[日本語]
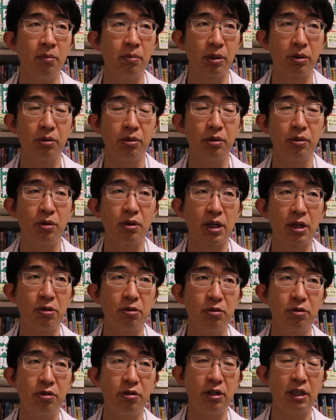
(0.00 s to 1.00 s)
まあ、そういう他
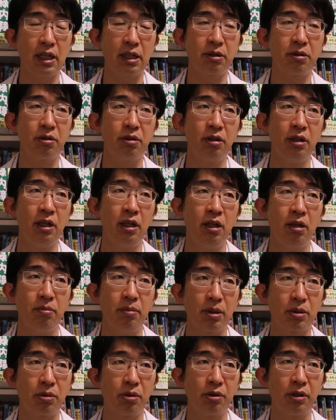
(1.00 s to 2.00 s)
のお薬だと、
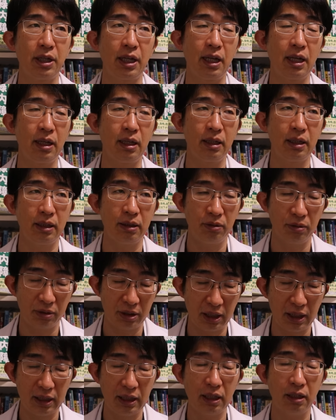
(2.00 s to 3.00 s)
まあ、コロナの
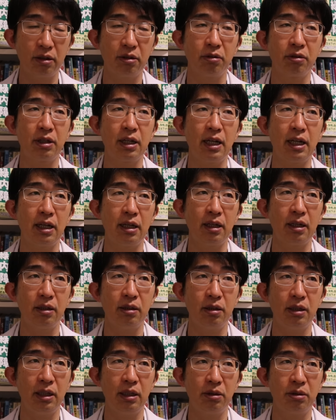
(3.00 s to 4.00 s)
せいですとか、
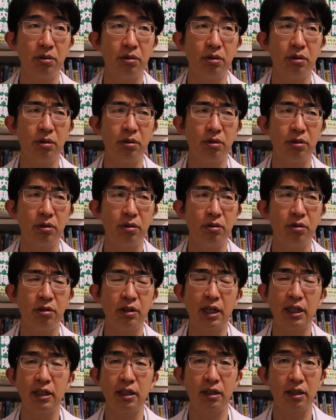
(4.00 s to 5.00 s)
えっ、と、
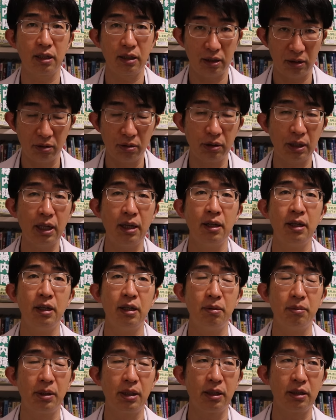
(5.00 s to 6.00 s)
ウクライナのね、
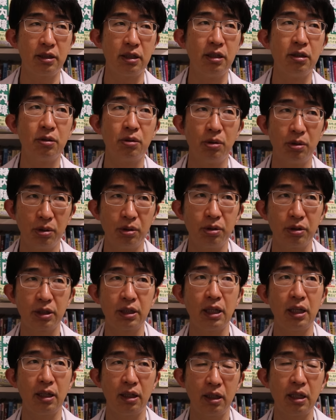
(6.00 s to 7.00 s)
まあ、侵攻、
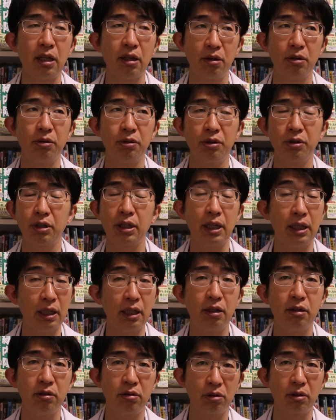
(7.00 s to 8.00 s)
戦争のせい
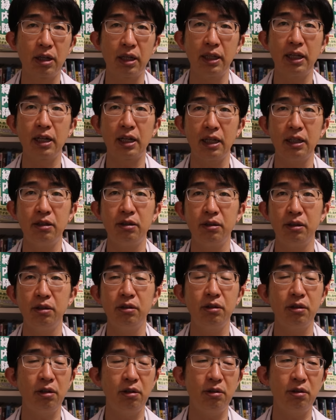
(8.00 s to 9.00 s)
ですとか、なんかいろい
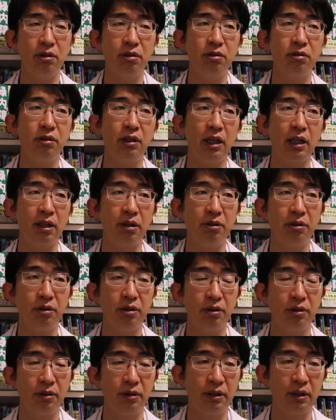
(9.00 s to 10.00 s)
ろ言うんだけ
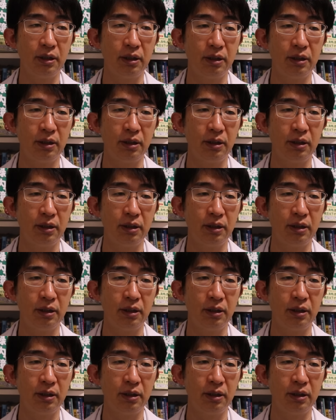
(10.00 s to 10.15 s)
ど、